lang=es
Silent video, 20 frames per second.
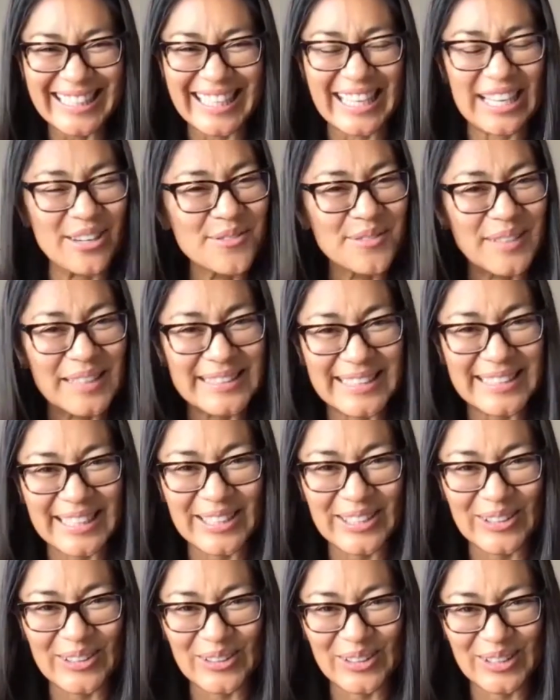que no falten
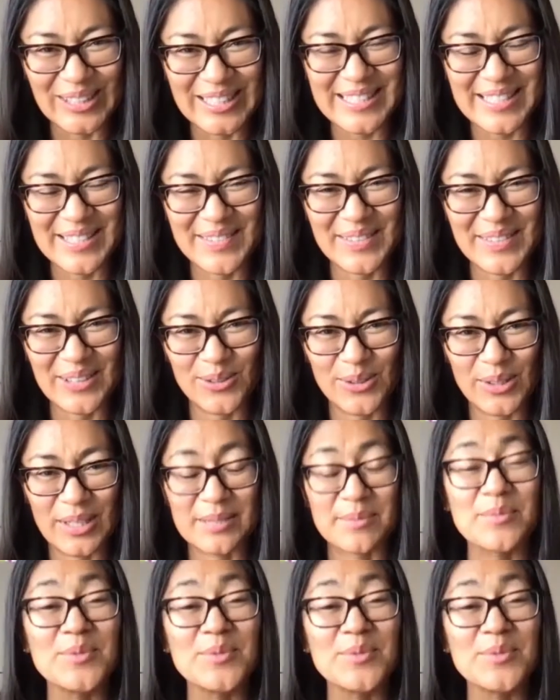colores ni verduras.